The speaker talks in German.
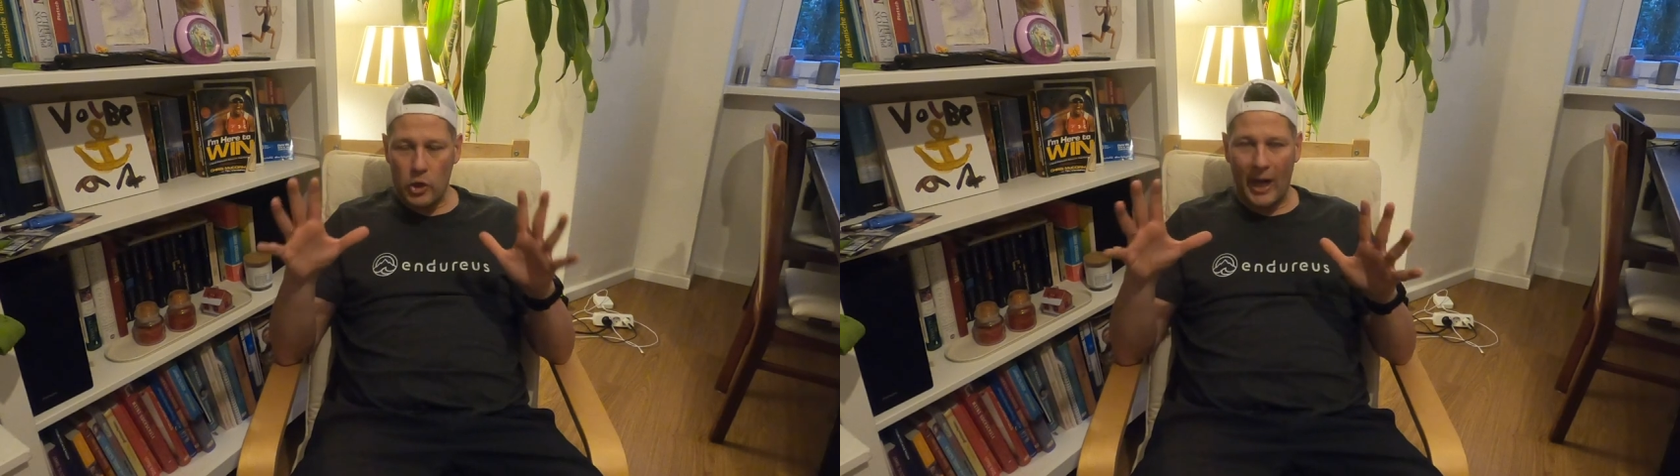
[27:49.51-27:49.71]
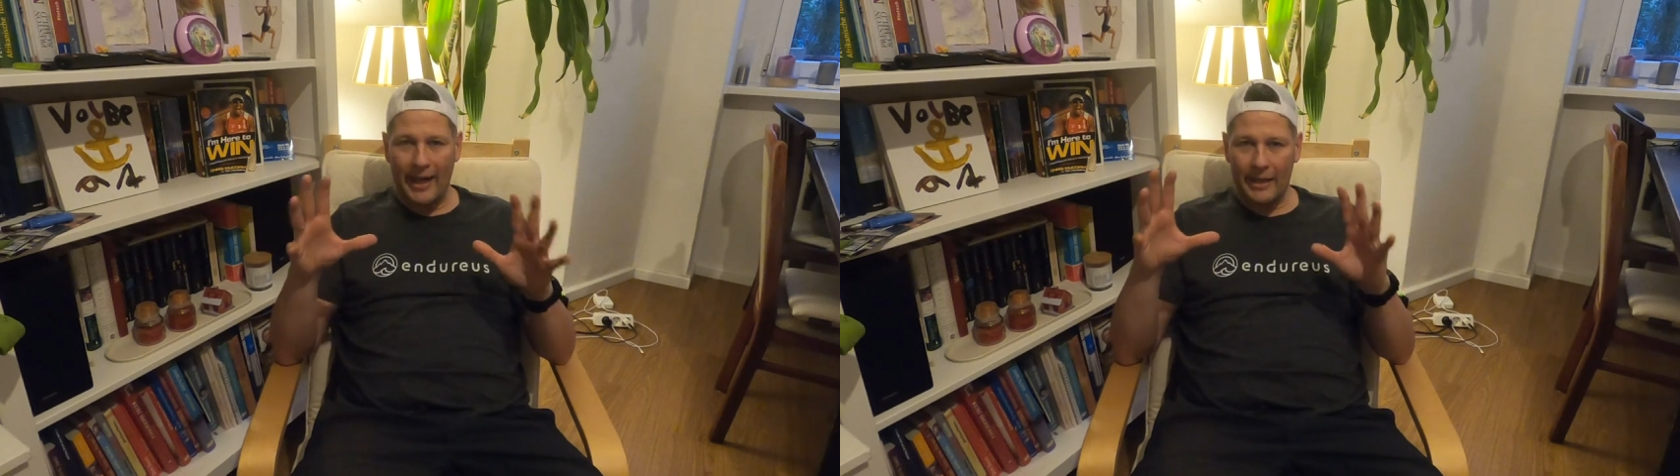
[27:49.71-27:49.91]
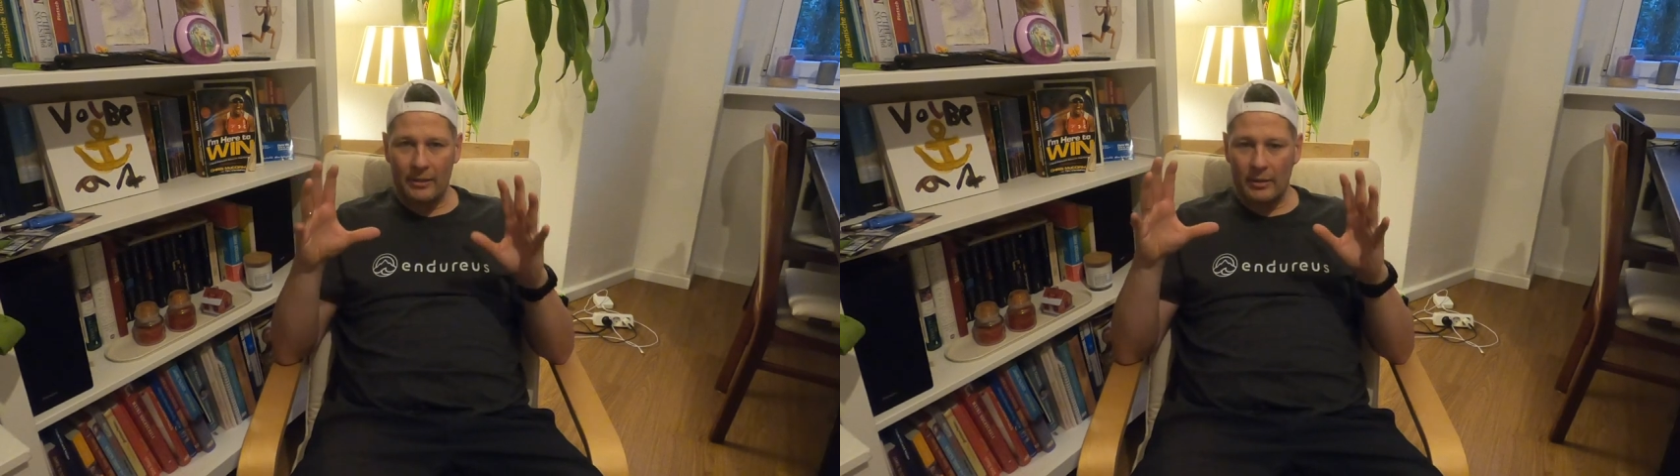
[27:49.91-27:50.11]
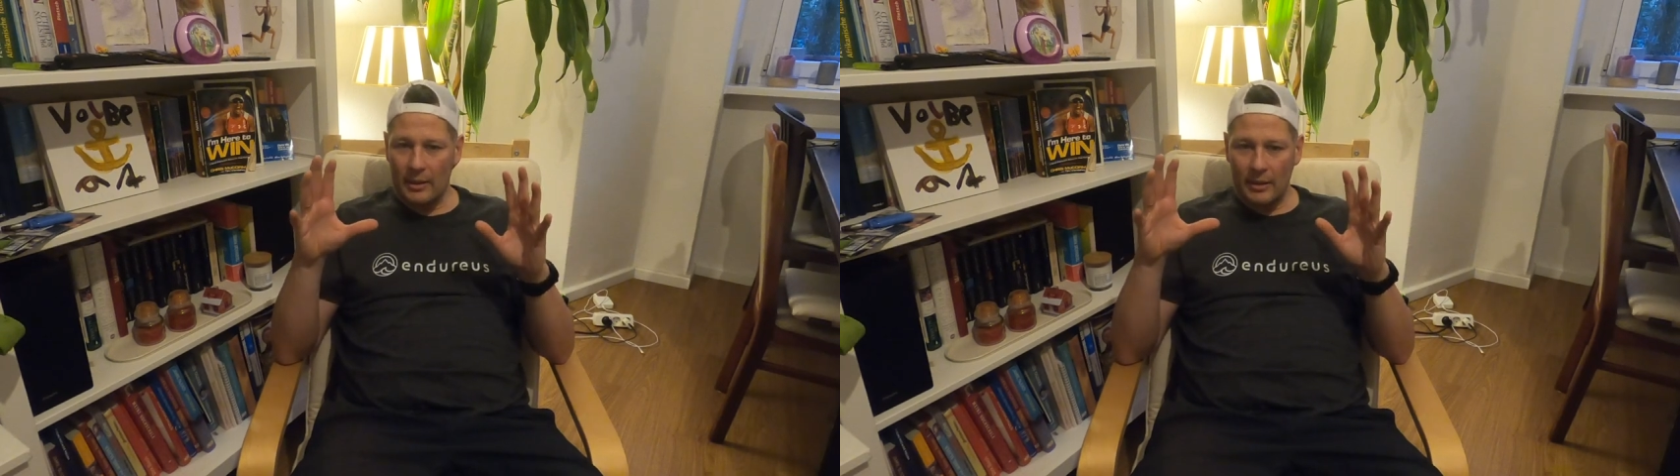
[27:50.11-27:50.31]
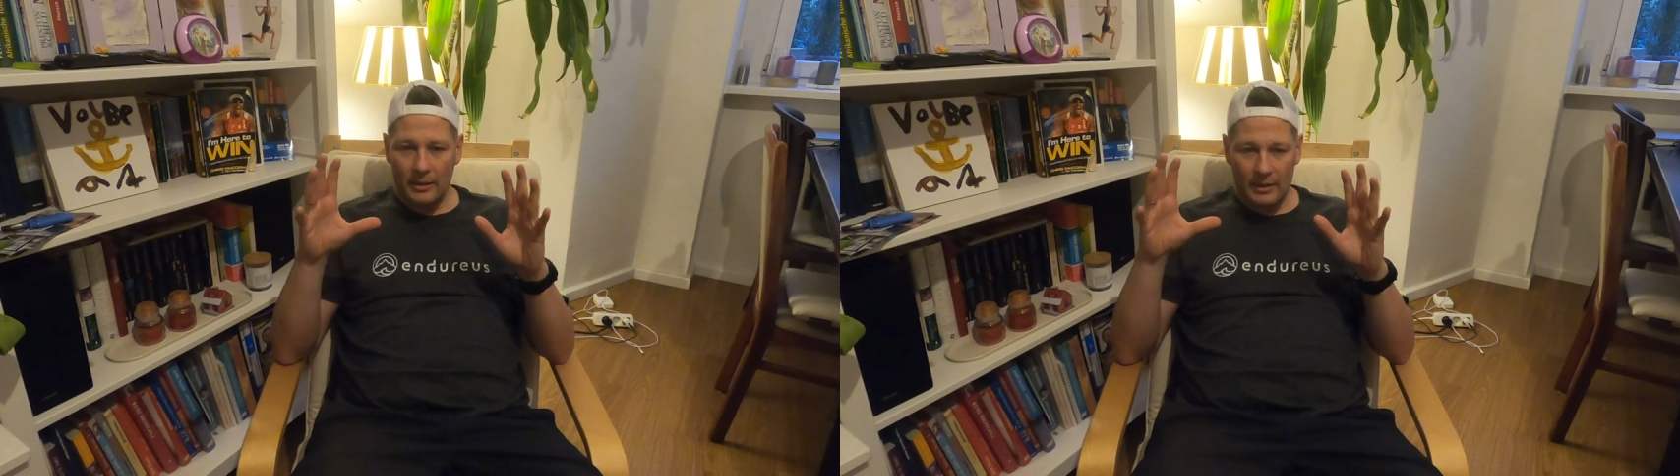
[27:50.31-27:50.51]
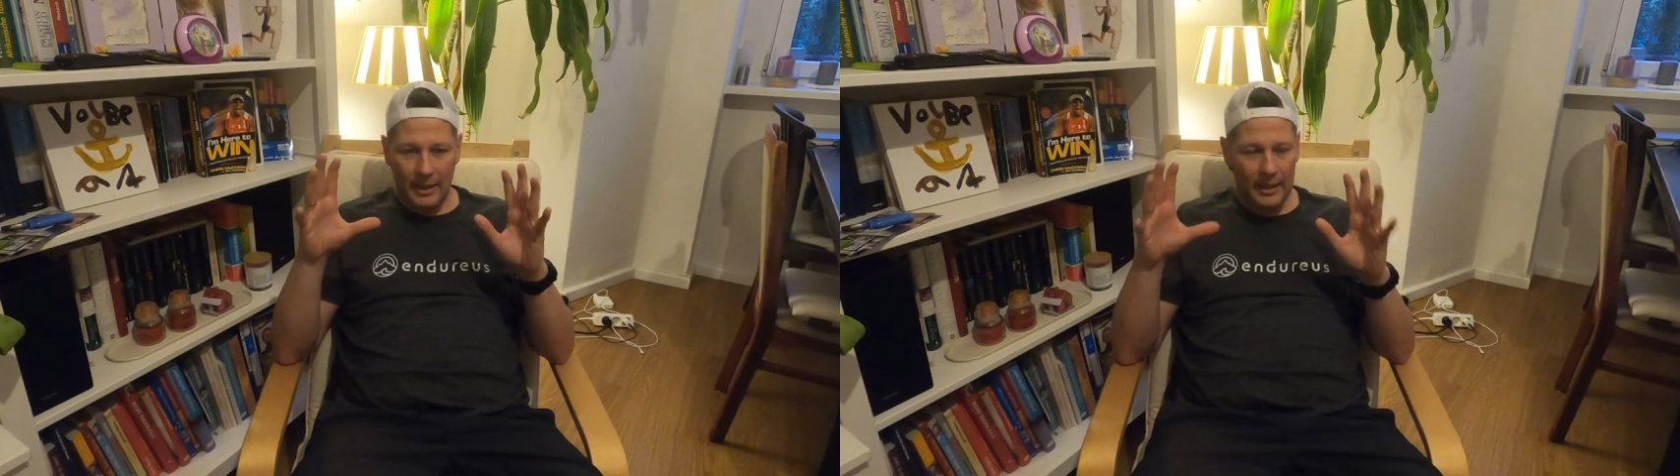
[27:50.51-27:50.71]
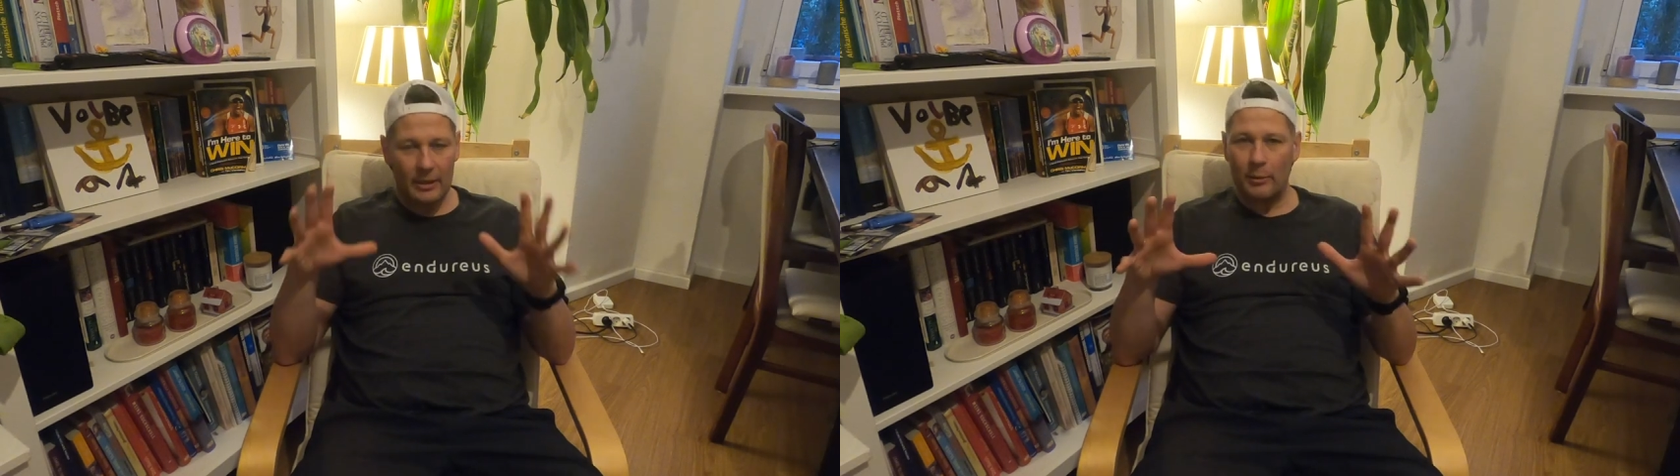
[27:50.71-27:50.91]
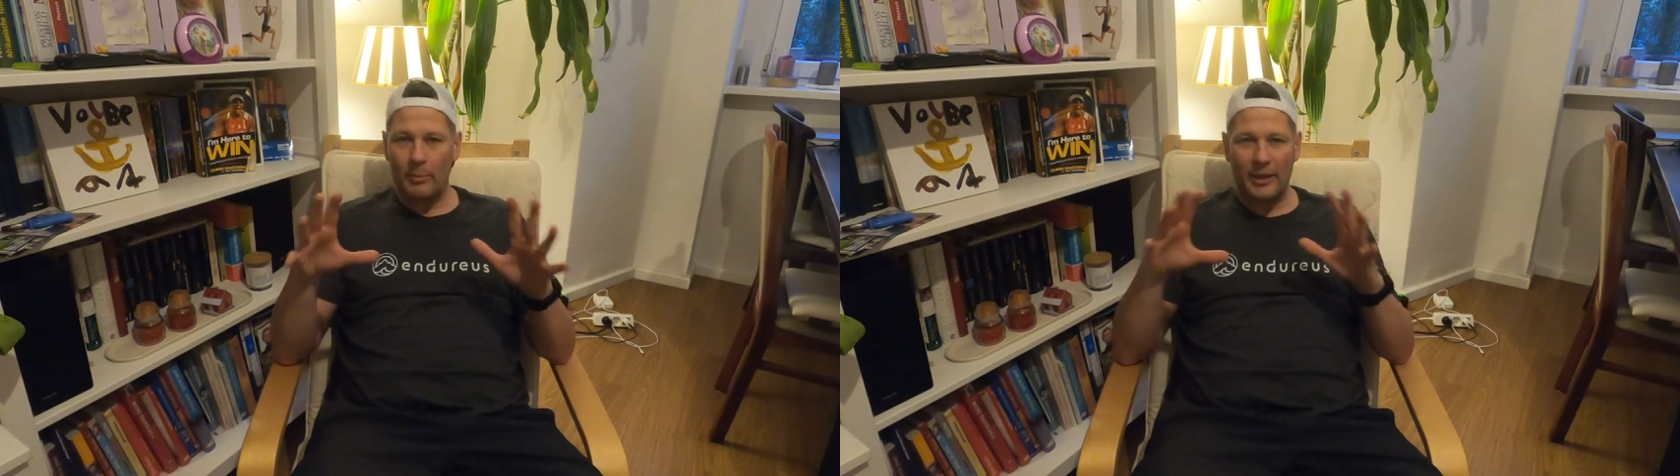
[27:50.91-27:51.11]
schreit,
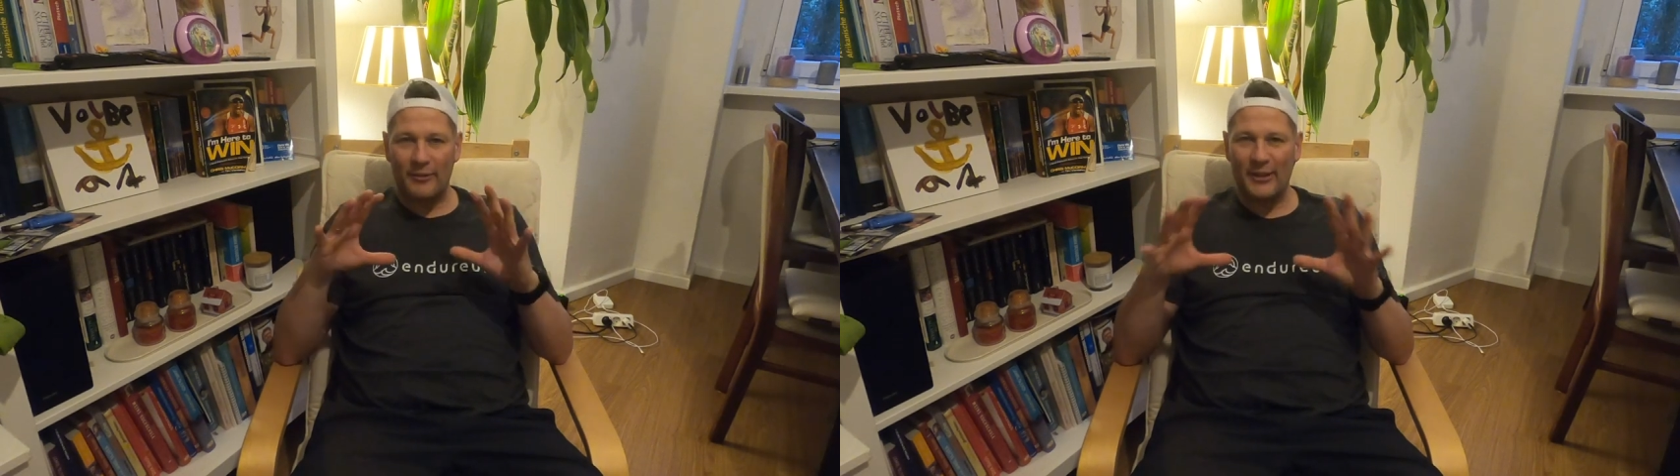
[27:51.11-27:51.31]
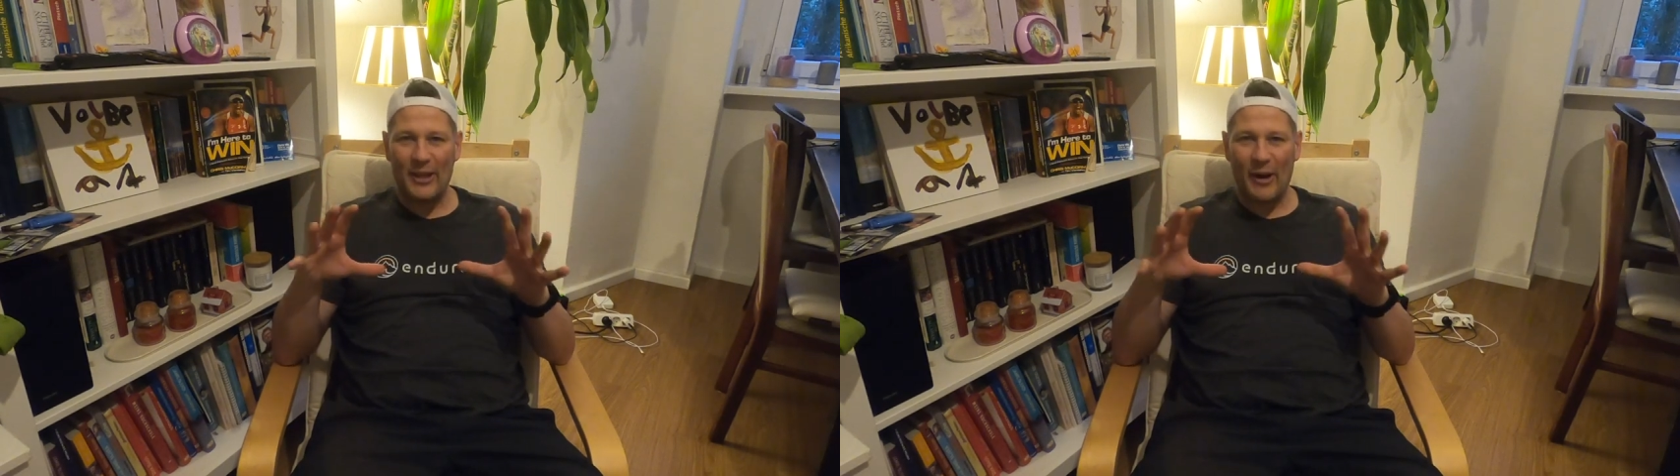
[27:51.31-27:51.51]
tretet mich,